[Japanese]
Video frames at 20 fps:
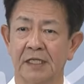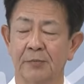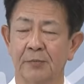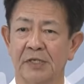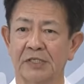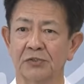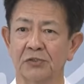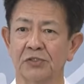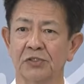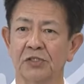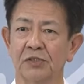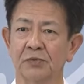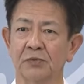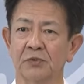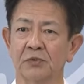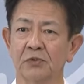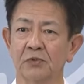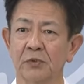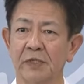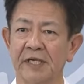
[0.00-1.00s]
まあ、そういったも
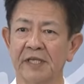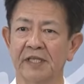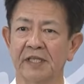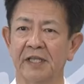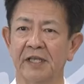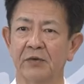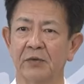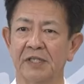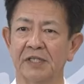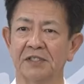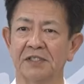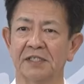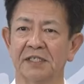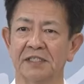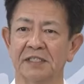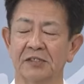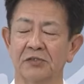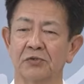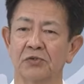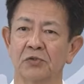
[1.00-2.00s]
のに加えて、私が
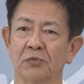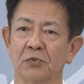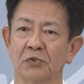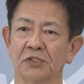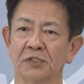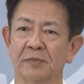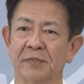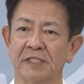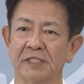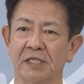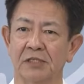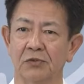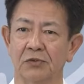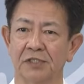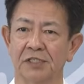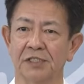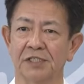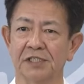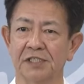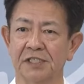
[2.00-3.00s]
先ほど申しましたとお
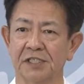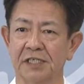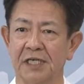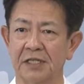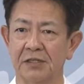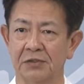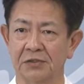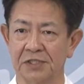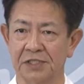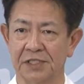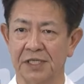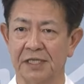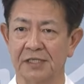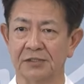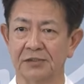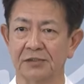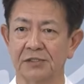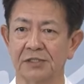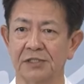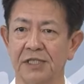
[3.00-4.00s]
り、指揮官の視点、
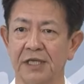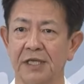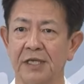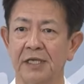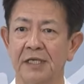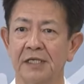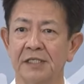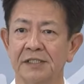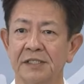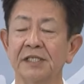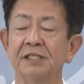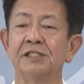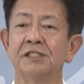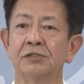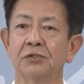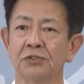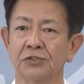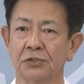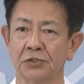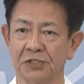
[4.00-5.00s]
そして専
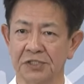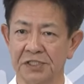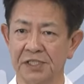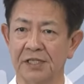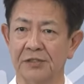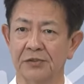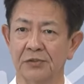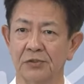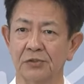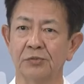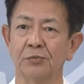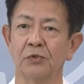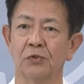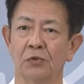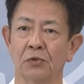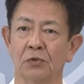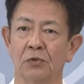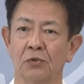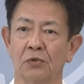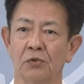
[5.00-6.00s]
任護長の視点というも
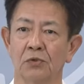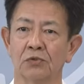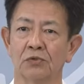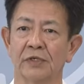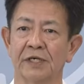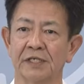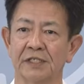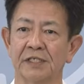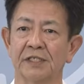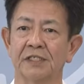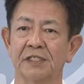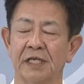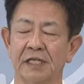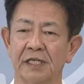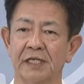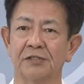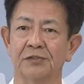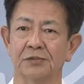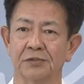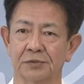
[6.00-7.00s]
のを今後加えていきたい
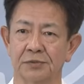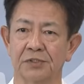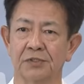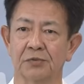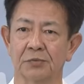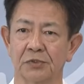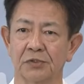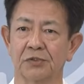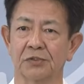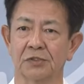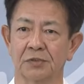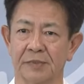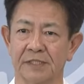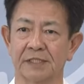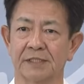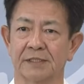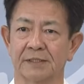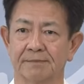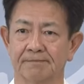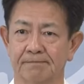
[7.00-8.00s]
なというふうに思っておりま
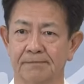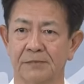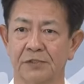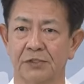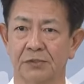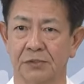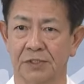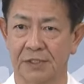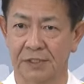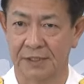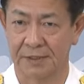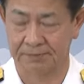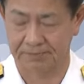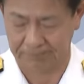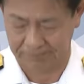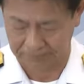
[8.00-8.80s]
す。以上です。